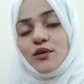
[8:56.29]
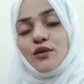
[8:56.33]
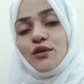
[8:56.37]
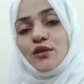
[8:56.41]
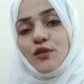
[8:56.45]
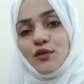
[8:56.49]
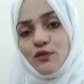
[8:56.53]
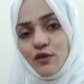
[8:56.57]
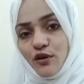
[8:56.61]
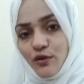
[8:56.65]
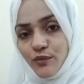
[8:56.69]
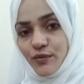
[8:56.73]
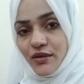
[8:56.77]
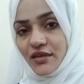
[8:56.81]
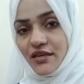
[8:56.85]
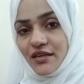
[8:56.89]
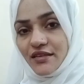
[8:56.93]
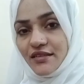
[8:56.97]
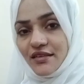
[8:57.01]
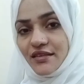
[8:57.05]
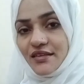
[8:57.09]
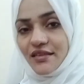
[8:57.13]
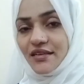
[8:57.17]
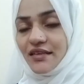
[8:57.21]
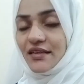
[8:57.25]
दुआ में याद
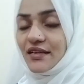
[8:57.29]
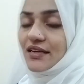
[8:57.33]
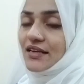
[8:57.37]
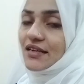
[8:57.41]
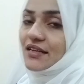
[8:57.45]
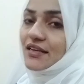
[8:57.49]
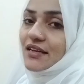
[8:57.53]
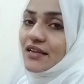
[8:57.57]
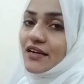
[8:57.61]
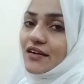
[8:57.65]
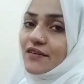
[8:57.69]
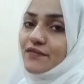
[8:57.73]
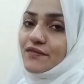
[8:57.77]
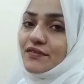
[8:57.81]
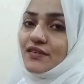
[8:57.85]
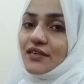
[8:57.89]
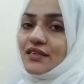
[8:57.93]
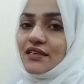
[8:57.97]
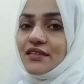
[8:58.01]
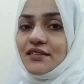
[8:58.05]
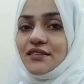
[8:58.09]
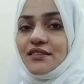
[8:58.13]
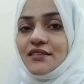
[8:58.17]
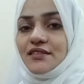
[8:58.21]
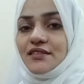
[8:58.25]
रखिएगा अल्लाह हाफिज़